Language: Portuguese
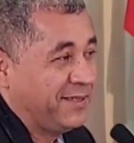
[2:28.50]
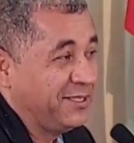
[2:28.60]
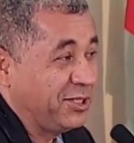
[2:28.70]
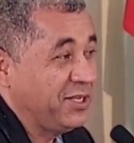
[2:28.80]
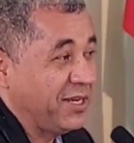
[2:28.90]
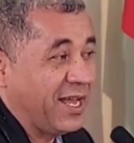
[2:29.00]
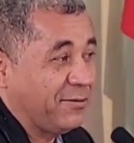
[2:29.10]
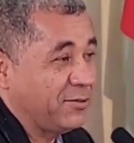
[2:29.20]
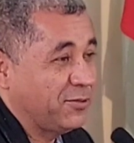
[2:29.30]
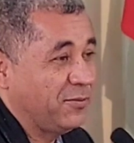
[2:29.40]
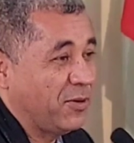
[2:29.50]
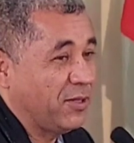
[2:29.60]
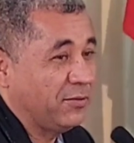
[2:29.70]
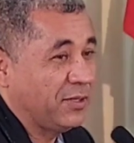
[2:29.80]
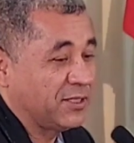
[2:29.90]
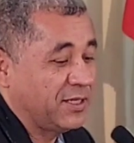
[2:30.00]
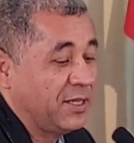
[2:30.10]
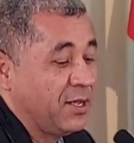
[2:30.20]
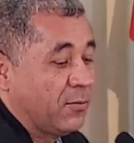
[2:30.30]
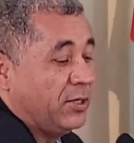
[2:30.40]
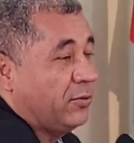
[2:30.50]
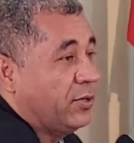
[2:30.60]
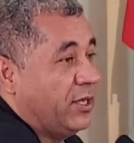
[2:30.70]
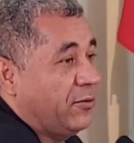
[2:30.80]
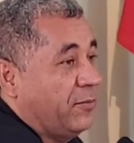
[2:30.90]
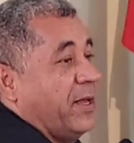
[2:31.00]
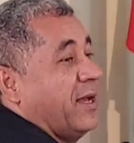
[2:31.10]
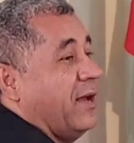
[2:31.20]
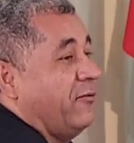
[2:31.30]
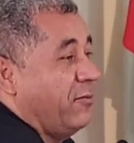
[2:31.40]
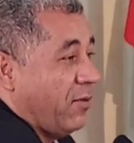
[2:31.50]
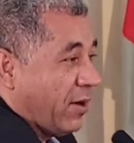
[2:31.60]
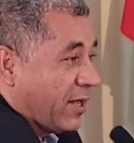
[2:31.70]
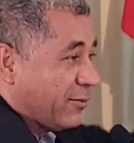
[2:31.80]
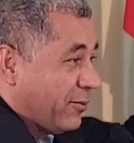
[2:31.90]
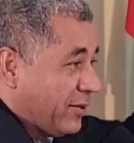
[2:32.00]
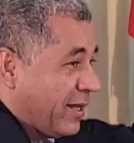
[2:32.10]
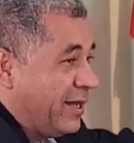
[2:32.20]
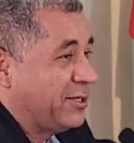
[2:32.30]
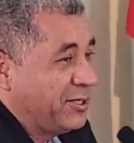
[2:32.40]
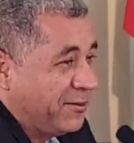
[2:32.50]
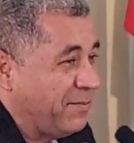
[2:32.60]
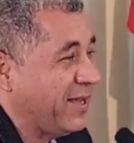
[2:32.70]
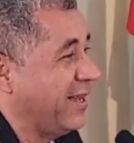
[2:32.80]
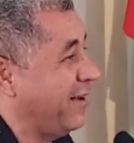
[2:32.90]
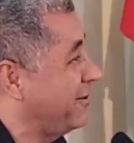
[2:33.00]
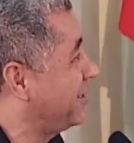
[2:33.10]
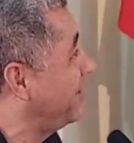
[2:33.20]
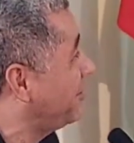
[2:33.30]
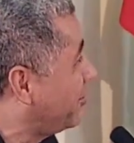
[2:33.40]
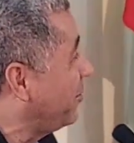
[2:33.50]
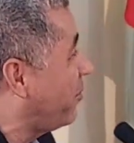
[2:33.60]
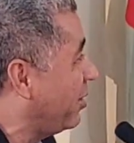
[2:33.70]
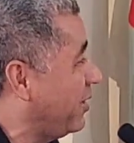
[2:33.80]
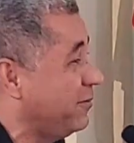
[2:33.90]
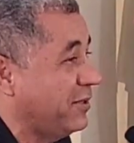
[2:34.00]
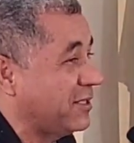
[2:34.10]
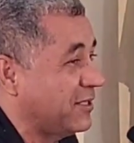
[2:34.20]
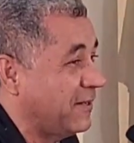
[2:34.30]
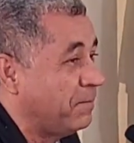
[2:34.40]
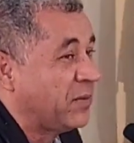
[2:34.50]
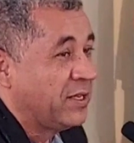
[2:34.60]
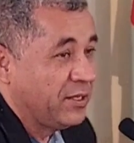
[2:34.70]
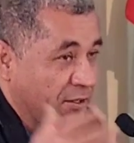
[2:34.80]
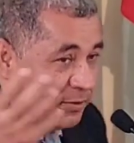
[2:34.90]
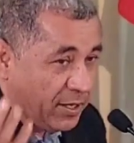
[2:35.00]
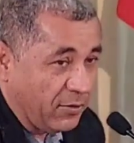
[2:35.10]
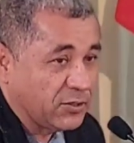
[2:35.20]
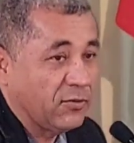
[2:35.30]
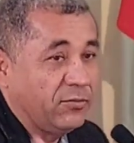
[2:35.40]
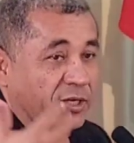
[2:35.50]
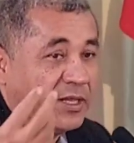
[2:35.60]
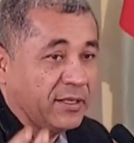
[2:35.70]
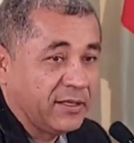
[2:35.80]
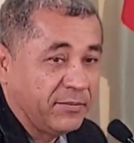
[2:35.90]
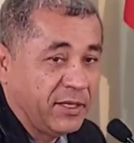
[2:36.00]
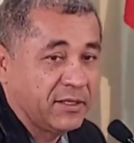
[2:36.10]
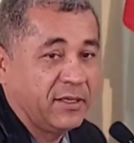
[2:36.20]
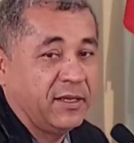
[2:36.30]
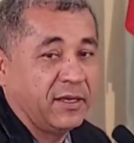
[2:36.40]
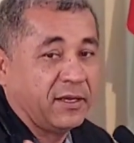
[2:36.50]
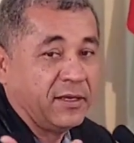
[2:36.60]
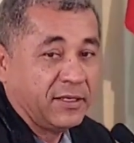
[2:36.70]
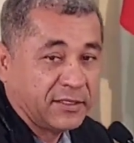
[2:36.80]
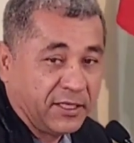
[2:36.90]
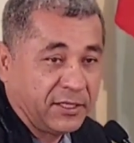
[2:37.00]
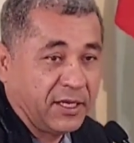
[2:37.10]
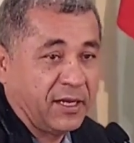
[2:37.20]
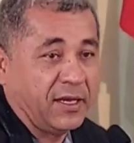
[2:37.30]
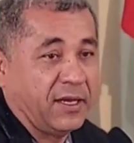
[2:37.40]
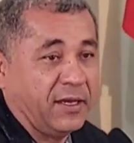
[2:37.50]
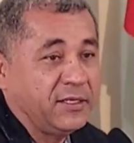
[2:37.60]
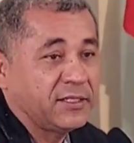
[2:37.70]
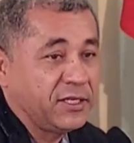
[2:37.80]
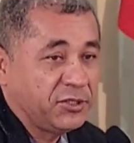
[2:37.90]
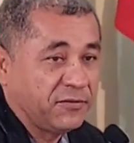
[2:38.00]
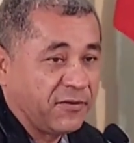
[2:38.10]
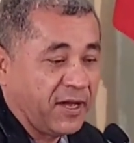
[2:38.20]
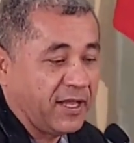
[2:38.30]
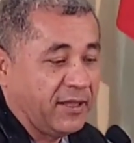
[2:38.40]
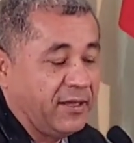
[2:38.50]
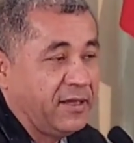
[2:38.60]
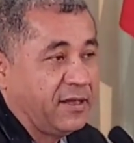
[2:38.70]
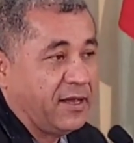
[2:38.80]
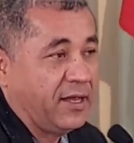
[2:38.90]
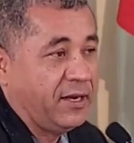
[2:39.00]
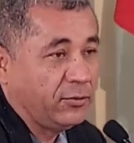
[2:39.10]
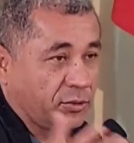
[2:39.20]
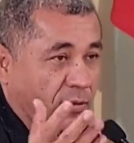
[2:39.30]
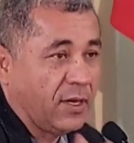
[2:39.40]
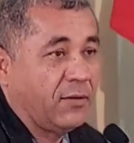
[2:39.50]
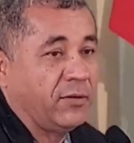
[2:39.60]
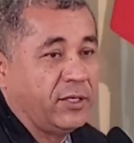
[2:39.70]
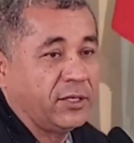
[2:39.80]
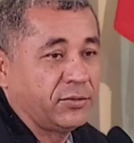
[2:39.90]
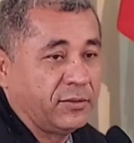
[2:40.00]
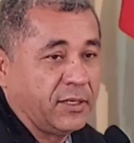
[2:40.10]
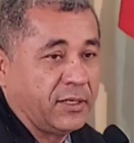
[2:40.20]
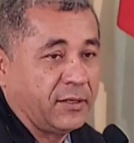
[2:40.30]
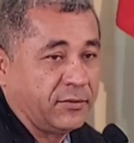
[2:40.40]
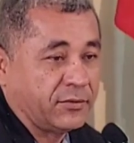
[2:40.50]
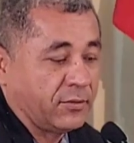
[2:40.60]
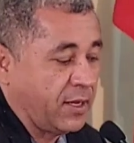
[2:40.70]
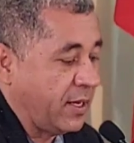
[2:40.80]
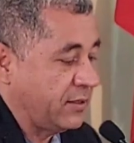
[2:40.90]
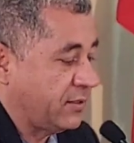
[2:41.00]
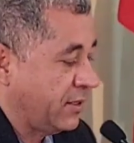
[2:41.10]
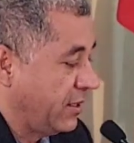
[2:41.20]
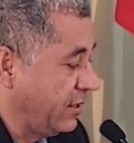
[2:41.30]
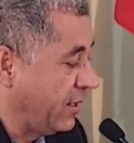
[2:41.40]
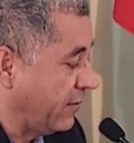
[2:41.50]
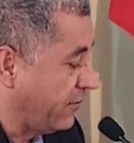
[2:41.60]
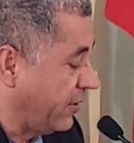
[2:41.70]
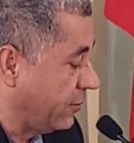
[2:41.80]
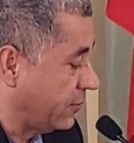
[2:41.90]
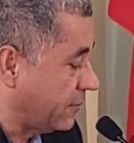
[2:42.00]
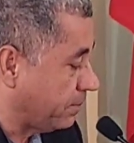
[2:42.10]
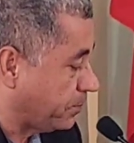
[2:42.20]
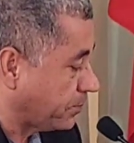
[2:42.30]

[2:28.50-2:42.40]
indignado, isso não pode acontecer. Quando o guia não pegava, um morador da região pegava, dizendo isso não pode acontecer. Então que a nossa comunidade também tenha, seja incentivada a não jogar o lixo na, nos lugares indevidos.